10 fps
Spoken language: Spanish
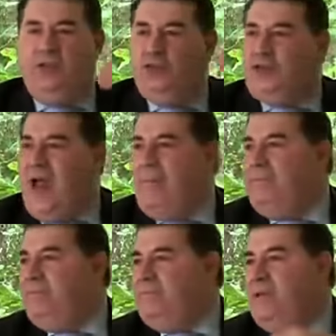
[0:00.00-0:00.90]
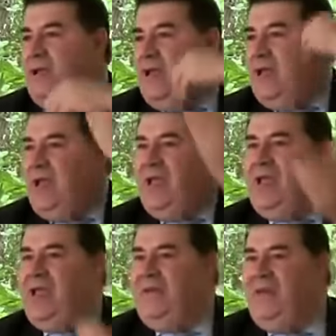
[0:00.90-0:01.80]
eh Sam,
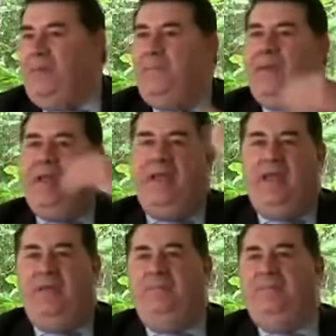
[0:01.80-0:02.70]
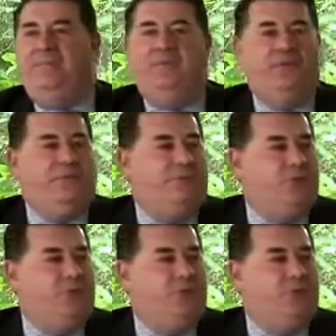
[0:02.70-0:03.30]
eh, em,